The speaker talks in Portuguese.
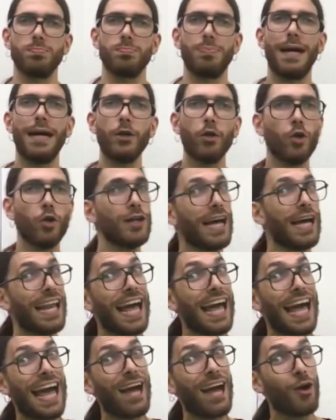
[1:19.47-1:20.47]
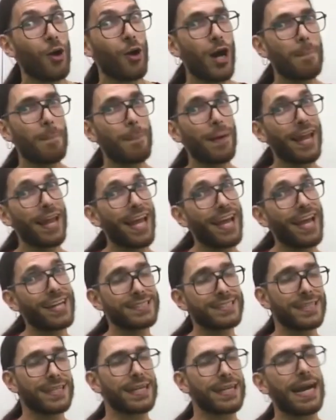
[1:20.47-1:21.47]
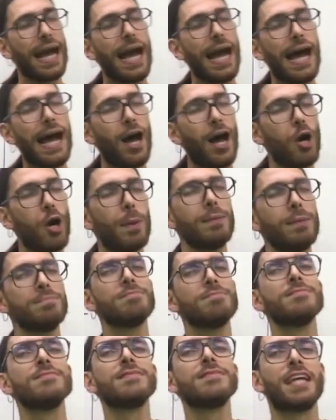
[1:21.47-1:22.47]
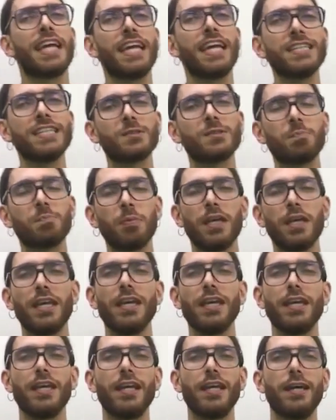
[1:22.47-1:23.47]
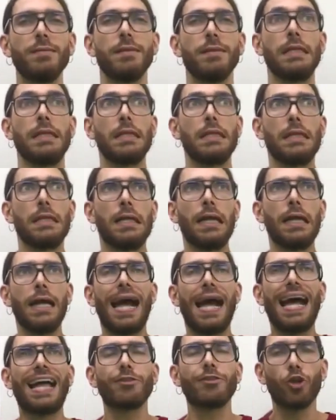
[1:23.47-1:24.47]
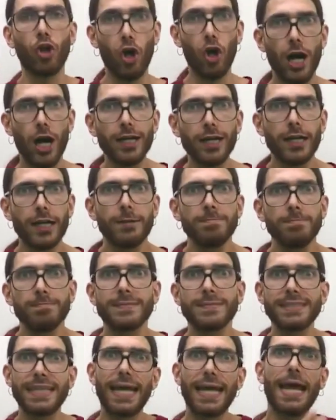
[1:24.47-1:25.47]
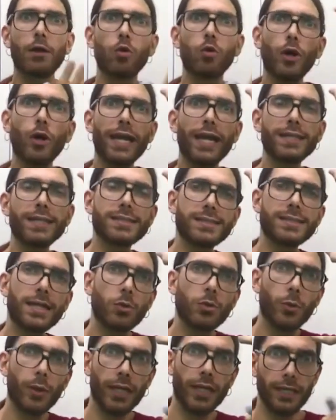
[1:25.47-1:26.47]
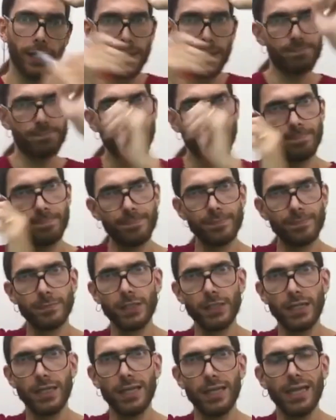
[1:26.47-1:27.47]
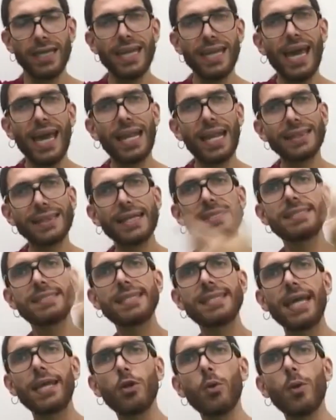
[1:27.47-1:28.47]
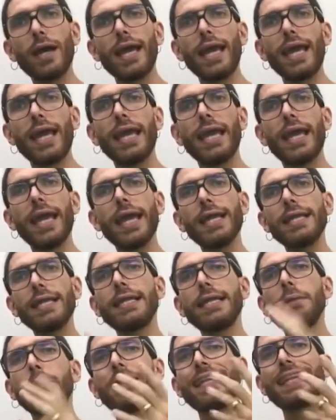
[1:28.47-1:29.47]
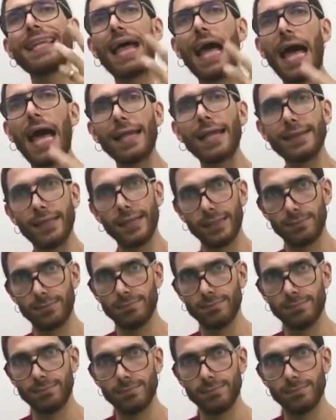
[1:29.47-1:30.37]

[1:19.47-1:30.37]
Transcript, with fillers: parou. Olha lá, ó, pressa, calma, respira. A droga está na corrente sanguínea e ela está sendo eliminada